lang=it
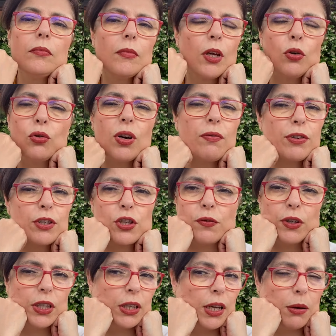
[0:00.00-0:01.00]
non la
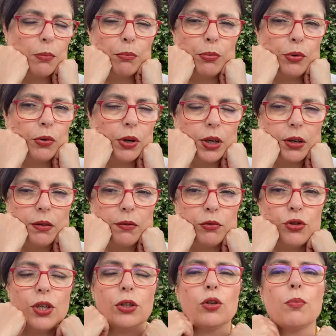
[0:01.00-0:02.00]
facevo in tempo, eh,
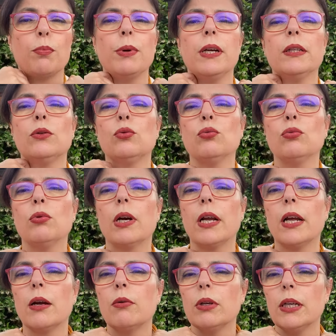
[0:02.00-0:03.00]
avevo già troppe
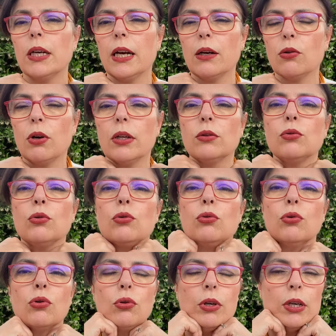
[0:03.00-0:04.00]
letture, e quindi l'hanno letto
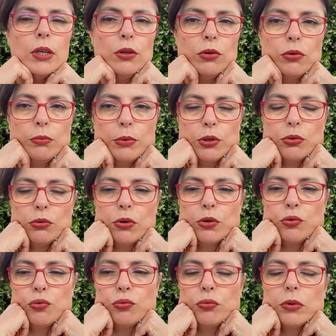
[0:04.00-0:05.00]
loro e io non mi sono
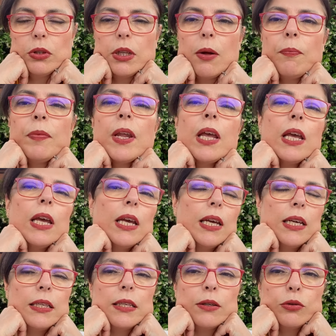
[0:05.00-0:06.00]
aggiunta.
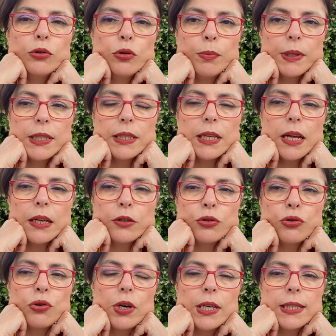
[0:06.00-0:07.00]
Il secondo
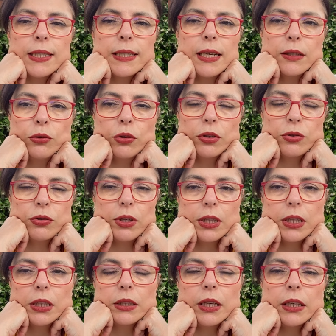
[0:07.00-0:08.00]
passaggio è stato che sono
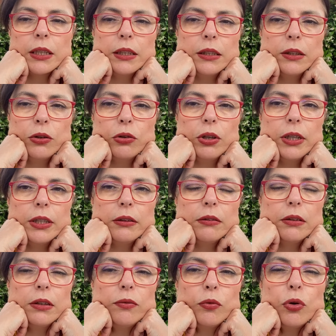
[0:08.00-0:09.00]
andata al reading
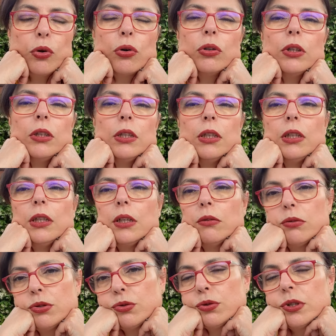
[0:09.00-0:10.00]
collettivo di
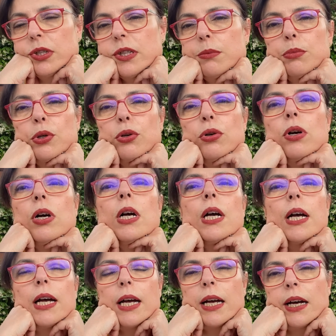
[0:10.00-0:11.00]
questo libro
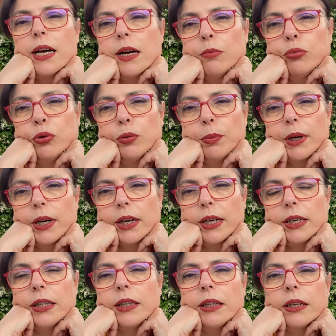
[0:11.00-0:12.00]
a Book
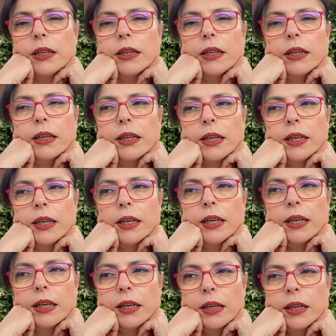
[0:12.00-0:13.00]
Pride
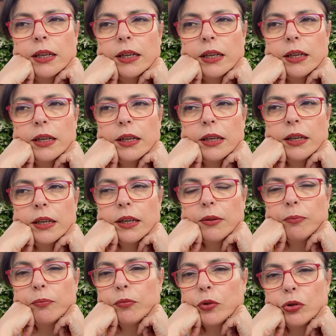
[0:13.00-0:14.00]
e eh,
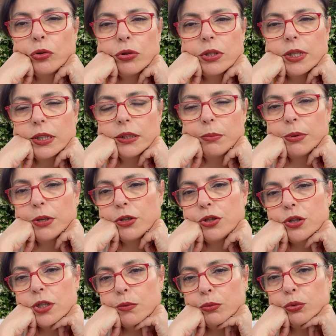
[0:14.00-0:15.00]
nonostante
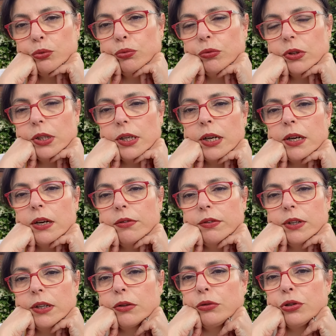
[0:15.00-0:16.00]
piangessimo tutte, alla
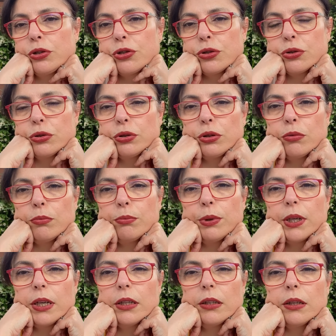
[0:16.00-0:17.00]
fine ho deciso di non
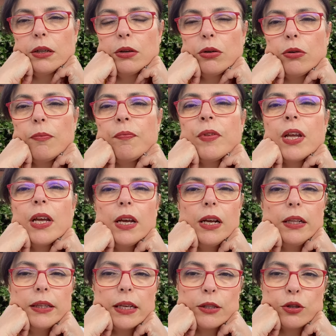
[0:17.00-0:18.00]
prenderlo.
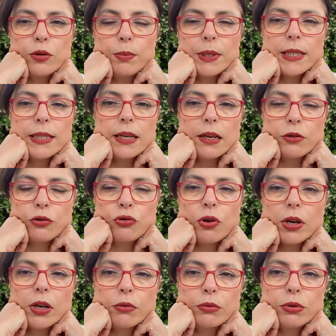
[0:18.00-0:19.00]
Il terzo passaggio
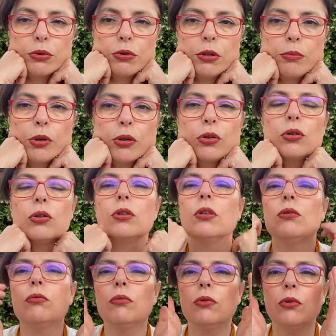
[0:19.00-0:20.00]
è che questo libro è
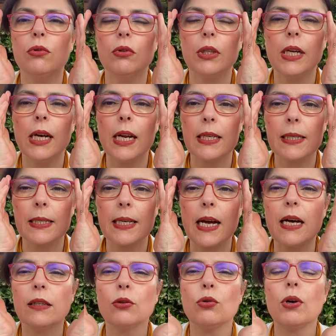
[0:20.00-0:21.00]
contenuto nella
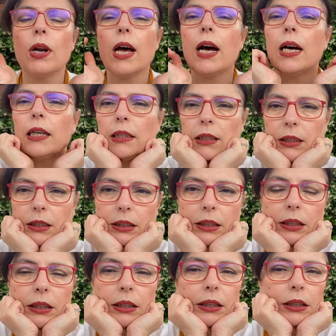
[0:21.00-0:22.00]
scatola
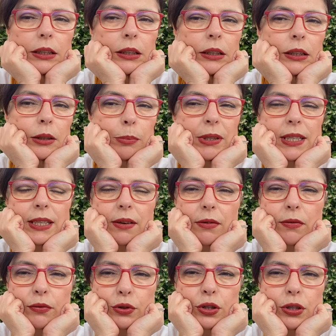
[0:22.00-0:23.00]
di eh, Pensavi
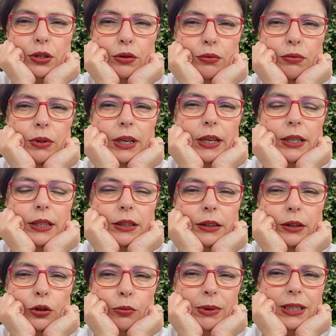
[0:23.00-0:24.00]
fossi una
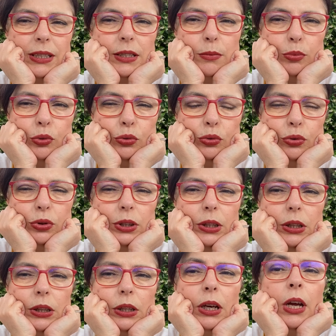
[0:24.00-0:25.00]
di
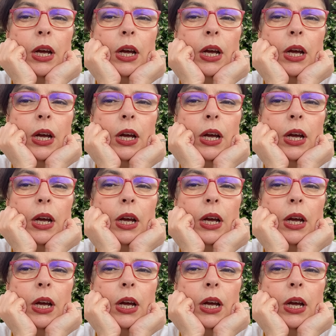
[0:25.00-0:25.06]
romanzi.it